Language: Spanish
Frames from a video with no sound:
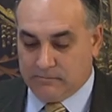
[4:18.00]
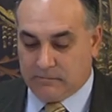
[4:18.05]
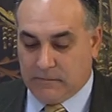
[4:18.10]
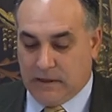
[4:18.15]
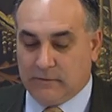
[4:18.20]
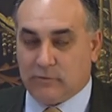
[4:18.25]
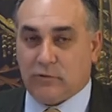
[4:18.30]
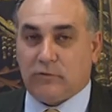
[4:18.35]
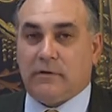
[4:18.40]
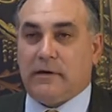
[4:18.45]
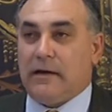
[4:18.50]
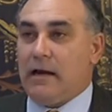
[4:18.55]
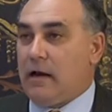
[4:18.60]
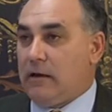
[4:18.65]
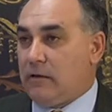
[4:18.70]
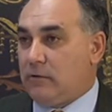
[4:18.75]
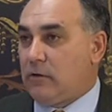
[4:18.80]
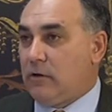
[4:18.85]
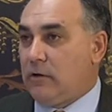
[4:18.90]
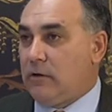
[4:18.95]
eso sería
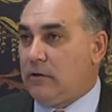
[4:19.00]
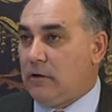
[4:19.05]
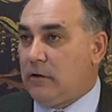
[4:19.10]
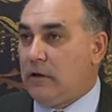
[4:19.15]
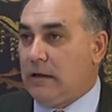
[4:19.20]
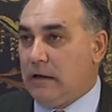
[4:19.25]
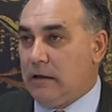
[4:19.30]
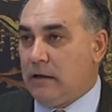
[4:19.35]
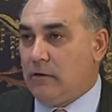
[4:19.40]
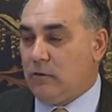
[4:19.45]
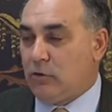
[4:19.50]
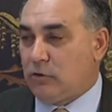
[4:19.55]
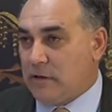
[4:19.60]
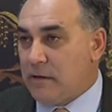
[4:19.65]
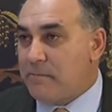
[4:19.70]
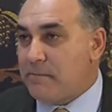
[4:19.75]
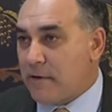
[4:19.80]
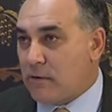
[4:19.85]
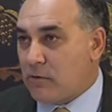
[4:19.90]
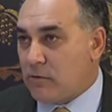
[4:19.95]
lo
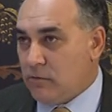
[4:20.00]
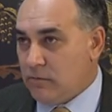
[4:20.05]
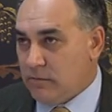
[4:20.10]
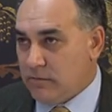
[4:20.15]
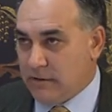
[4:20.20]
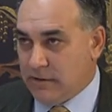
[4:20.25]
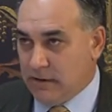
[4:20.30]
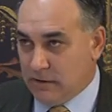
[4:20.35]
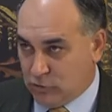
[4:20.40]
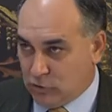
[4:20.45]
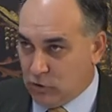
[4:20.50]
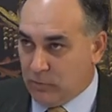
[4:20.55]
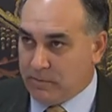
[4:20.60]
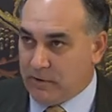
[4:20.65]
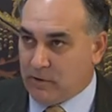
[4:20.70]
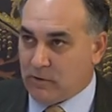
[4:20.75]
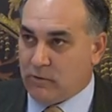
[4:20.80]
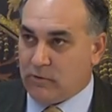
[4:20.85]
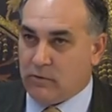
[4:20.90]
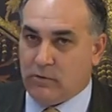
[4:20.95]
típico y el
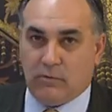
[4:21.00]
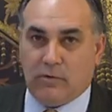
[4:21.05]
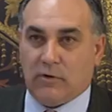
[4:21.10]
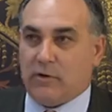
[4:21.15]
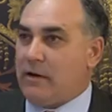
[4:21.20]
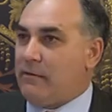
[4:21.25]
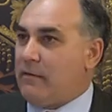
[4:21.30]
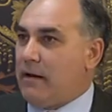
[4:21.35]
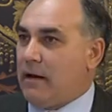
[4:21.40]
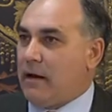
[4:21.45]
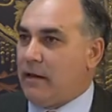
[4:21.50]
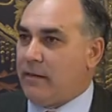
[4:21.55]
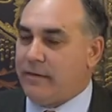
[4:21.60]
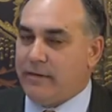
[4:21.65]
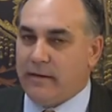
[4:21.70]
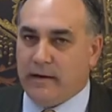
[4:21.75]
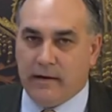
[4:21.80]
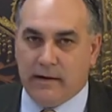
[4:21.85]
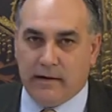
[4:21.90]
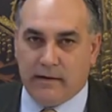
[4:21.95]
tópico, ¿no? Bueno, ¿qué vais a
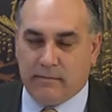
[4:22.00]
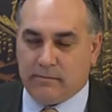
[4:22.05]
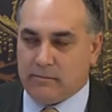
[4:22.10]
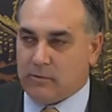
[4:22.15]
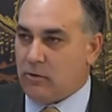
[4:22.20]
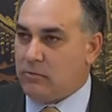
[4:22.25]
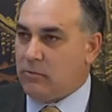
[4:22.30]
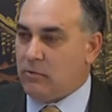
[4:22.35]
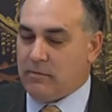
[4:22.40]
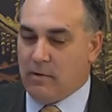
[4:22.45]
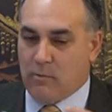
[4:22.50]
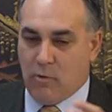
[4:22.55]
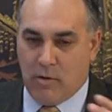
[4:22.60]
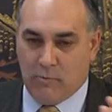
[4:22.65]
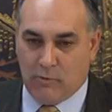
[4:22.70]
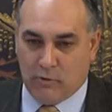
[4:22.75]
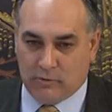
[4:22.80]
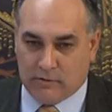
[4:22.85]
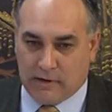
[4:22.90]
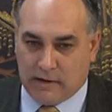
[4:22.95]
hacer? ¿Cómo vamos a
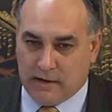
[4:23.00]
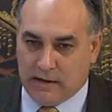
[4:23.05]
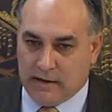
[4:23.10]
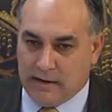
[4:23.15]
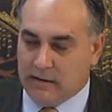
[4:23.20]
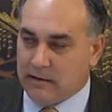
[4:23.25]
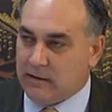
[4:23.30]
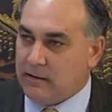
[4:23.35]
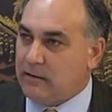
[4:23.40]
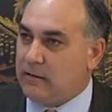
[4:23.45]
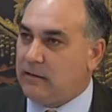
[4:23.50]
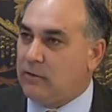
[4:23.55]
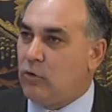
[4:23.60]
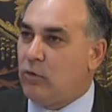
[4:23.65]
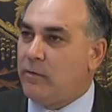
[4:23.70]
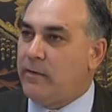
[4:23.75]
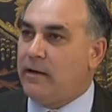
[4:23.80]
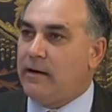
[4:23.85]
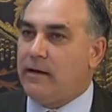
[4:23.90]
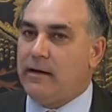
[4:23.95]
montar el
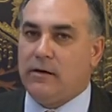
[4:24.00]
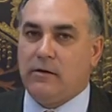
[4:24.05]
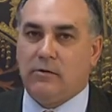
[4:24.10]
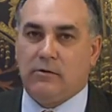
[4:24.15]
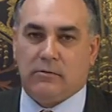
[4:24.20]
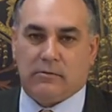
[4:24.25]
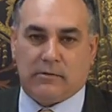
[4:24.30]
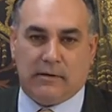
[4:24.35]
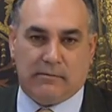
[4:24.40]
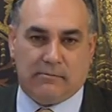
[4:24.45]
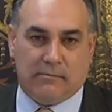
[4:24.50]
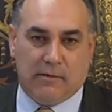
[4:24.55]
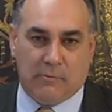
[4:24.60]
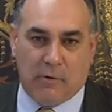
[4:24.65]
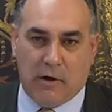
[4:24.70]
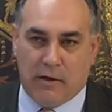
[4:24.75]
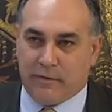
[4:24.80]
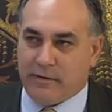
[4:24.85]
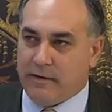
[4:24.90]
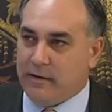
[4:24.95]
jubileo? ¿Qué
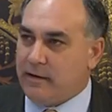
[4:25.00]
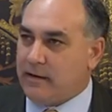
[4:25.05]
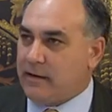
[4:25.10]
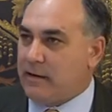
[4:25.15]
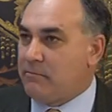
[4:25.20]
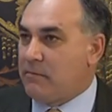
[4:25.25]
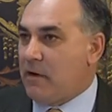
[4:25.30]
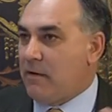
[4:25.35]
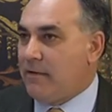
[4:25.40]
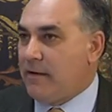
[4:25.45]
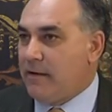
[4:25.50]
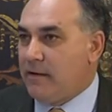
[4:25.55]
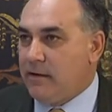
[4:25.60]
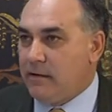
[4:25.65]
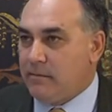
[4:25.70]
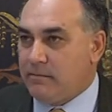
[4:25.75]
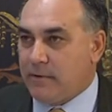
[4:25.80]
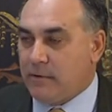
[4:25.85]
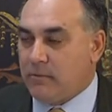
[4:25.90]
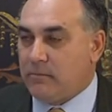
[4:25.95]
vamos a hacer? ¿Quién va a
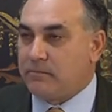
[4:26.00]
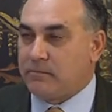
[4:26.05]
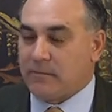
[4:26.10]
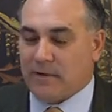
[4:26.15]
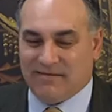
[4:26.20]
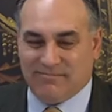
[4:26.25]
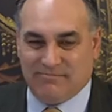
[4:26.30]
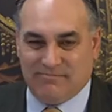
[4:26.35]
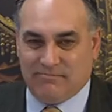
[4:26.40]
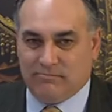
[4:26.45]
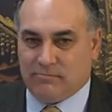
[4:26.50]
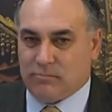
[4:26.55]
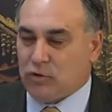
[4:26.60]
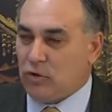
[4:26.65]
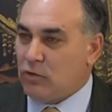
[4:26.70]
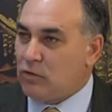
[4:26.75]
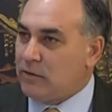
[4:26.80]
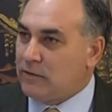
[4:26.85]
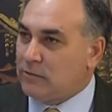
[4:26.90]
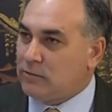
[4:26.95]
venir? Pero
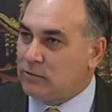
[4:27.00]
todo esto